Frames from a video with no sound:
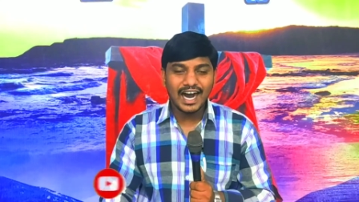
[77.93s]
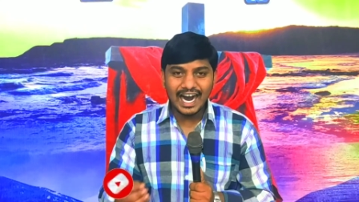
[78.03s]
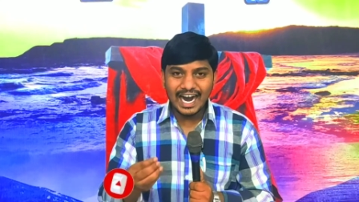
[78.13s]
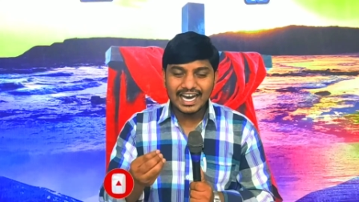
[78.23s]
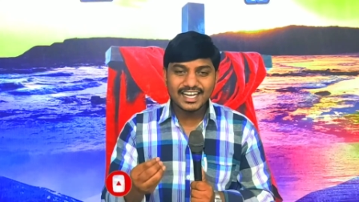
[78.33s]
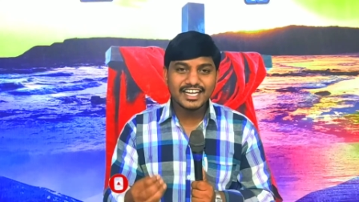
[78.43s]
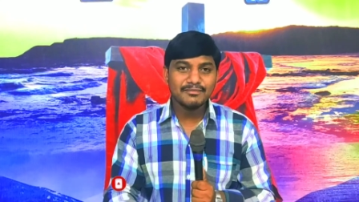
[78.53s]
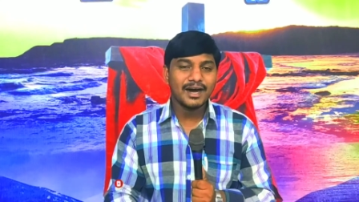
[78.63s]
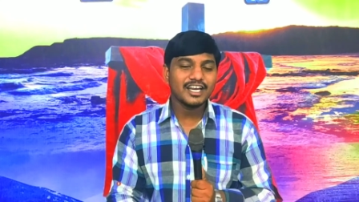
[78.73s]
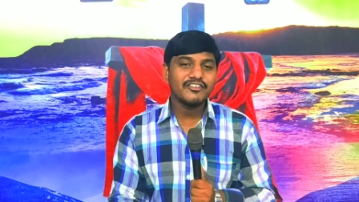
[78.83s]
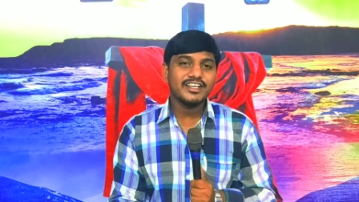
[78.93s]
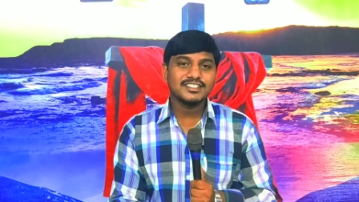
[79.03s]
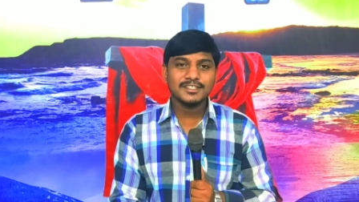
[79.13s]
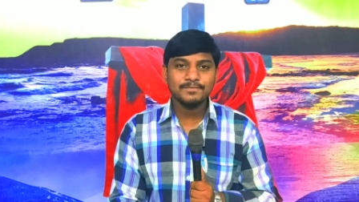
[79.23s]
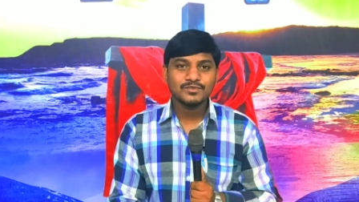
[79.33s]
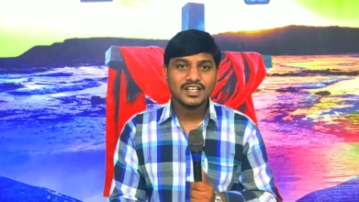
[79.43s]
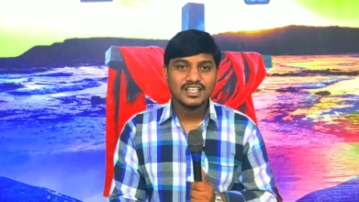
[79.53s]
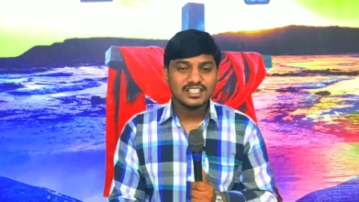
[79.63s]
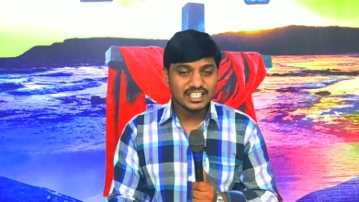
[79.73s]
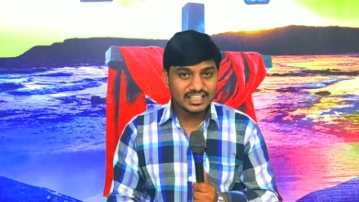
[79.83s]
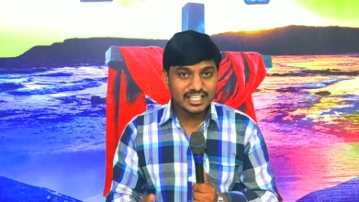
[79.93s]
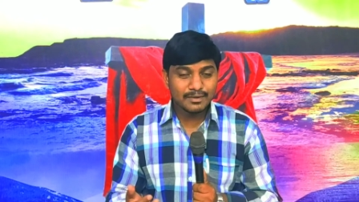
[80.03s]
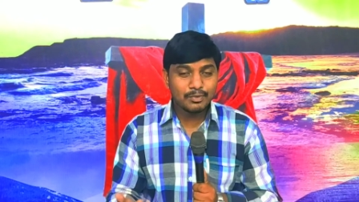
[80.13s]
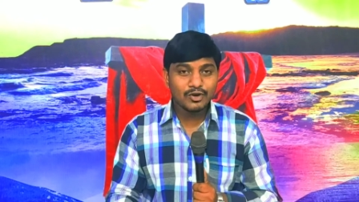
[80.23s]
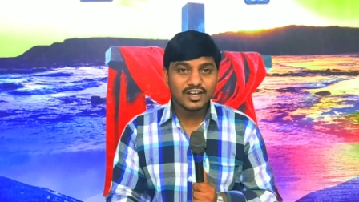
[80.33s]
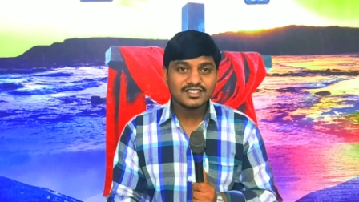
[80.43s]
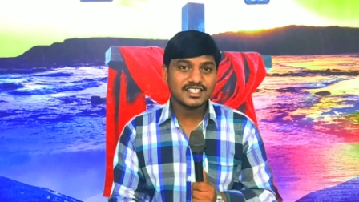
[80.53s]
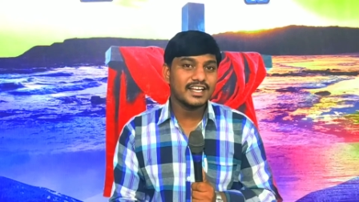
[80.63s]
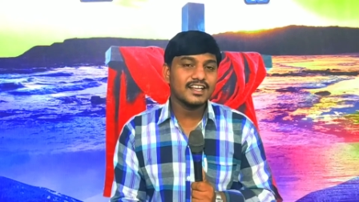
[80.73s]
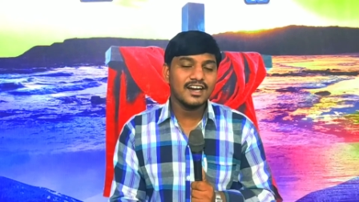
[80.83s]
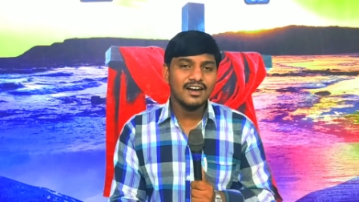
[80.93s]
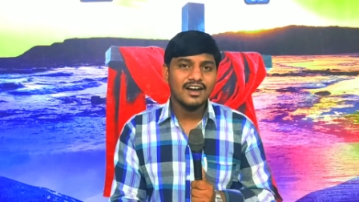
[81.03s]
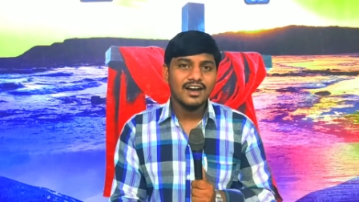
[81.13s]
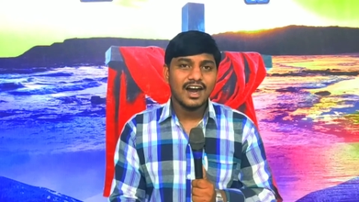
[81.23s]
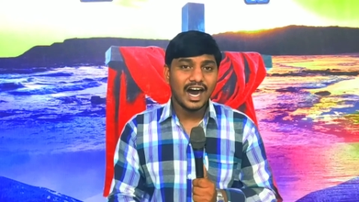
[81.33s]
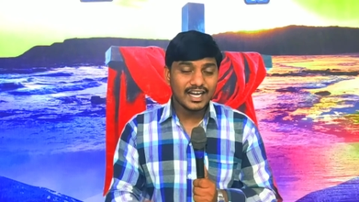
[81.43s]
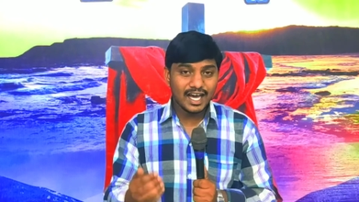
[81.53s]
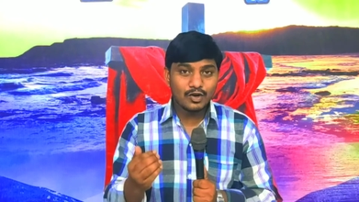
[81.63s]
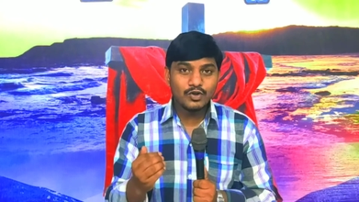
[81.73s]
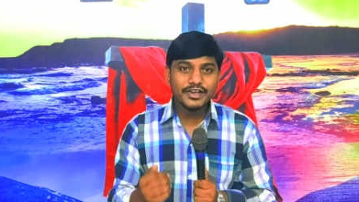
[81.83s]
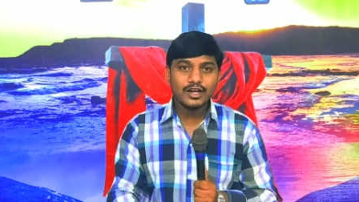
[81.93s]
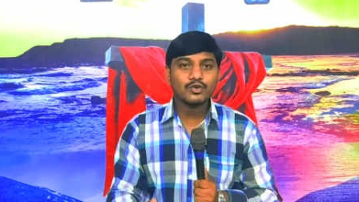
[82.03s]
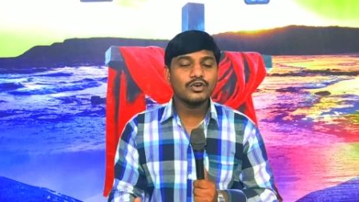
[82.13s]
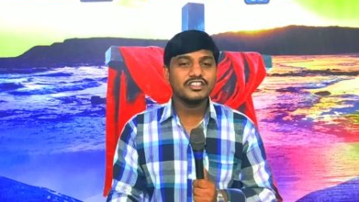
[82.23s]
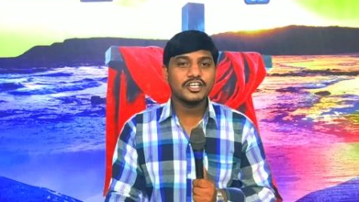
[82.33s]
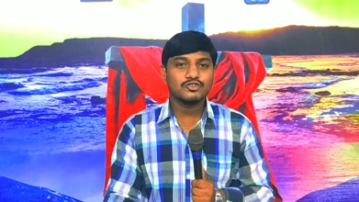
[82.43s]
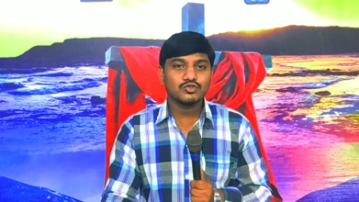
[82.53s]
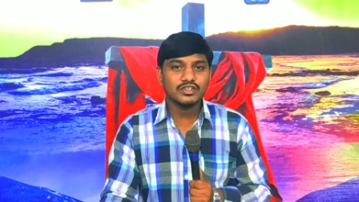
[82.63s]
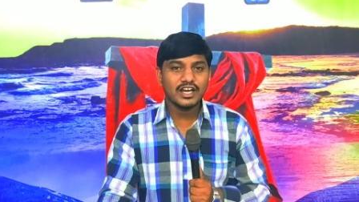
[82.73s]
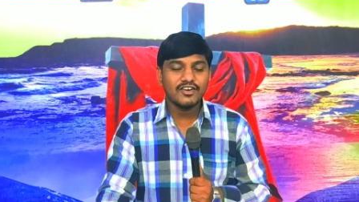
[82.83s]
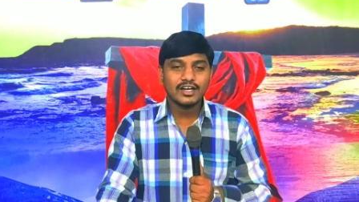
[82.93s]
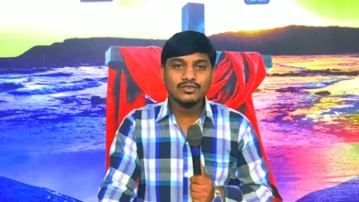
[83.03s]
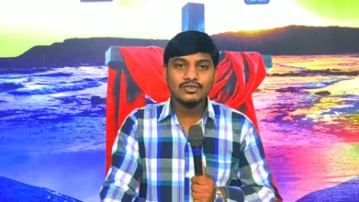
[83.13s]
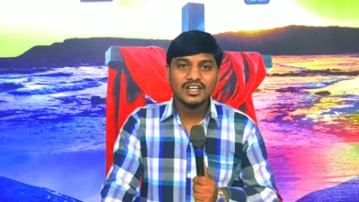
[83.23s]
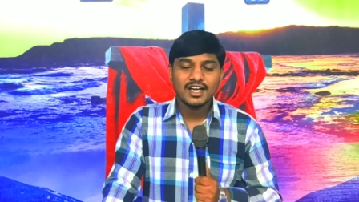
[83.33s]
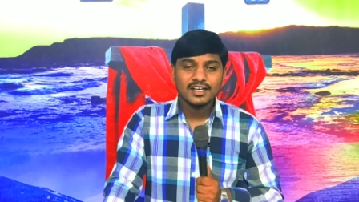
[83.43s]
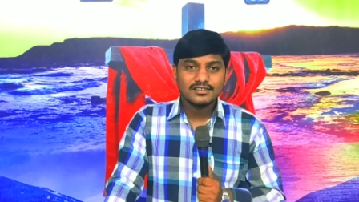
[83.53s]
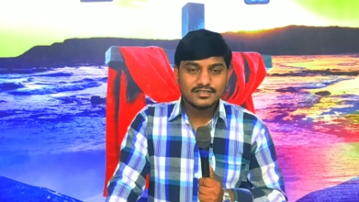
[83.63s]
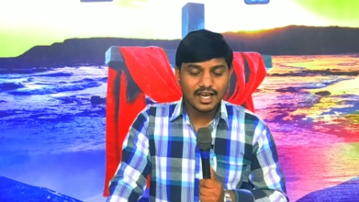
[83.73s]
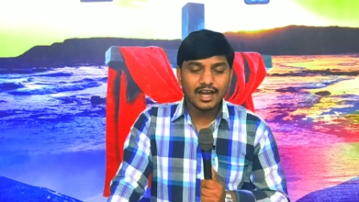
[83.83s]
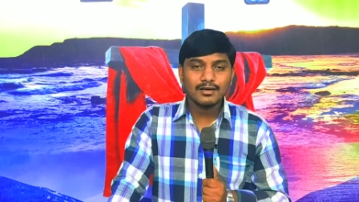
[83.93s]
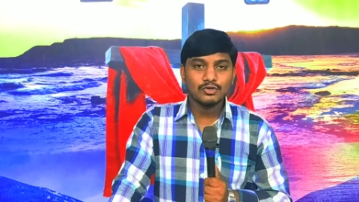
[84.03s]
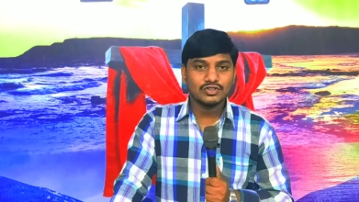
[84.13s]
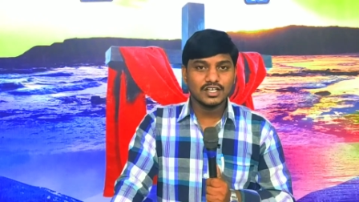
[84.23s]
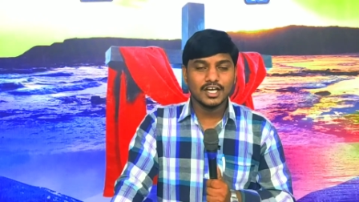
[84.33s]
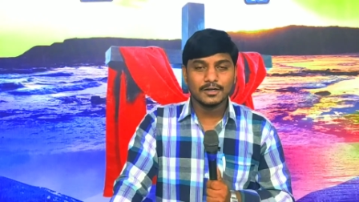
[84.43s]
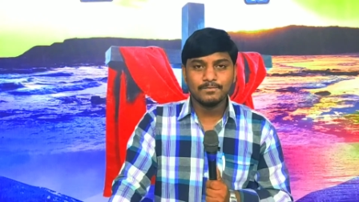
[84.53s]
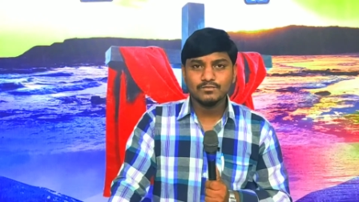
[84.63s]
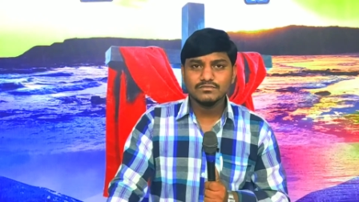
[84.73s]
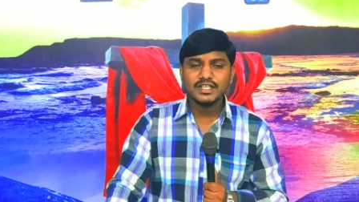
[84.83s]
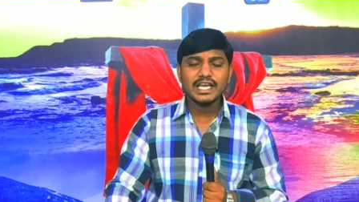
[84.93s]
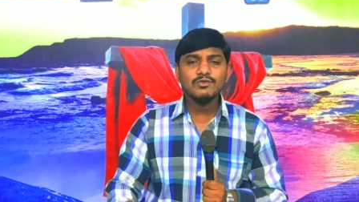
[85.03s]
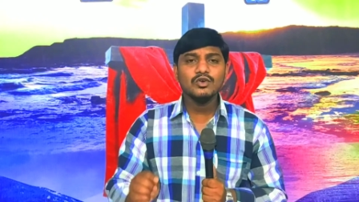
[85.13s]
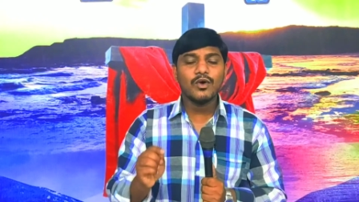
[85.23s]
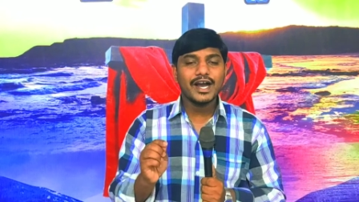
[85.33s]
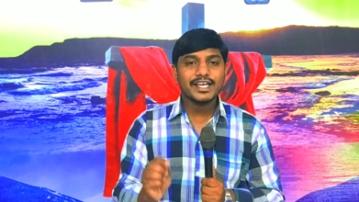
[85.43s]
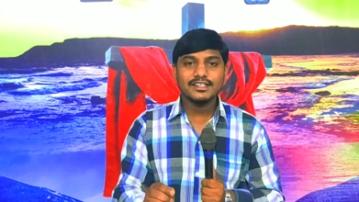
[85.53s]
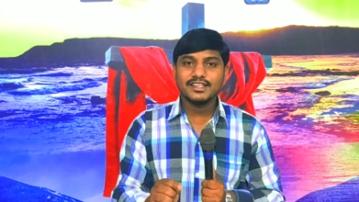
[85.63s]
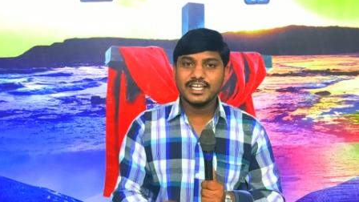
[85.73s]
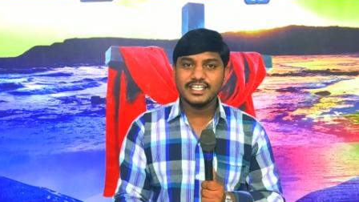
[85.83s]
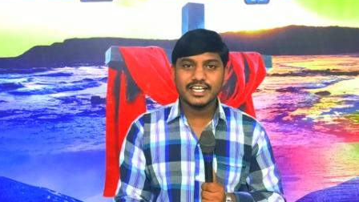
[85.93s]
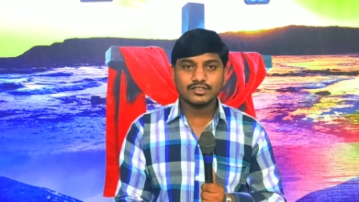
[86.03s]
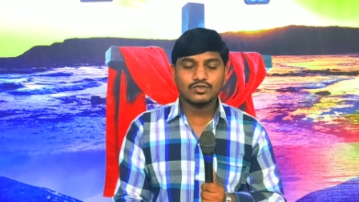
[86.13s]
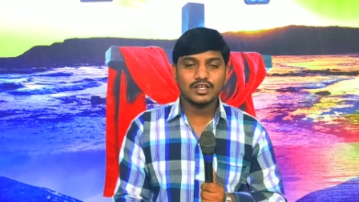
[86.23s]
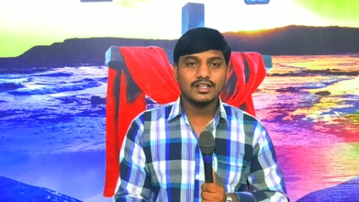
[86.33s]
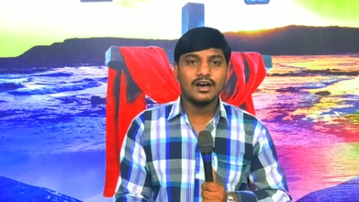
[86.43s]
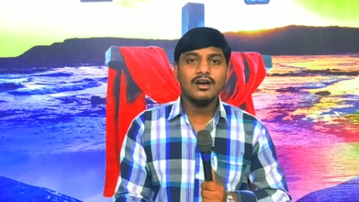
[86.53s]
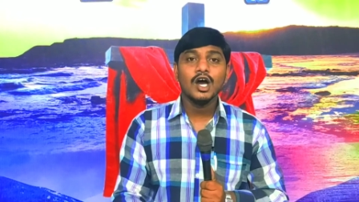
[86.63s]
ఆహారాన్ని మానివేసి నిద్రపోక సరిగ్గా అనారోగ్యాలు కొని తెచ్చుకునేవారు చాలామంది ఉన్నారు దేవుడు వాక్యం తెలియజేస్తుంది కదా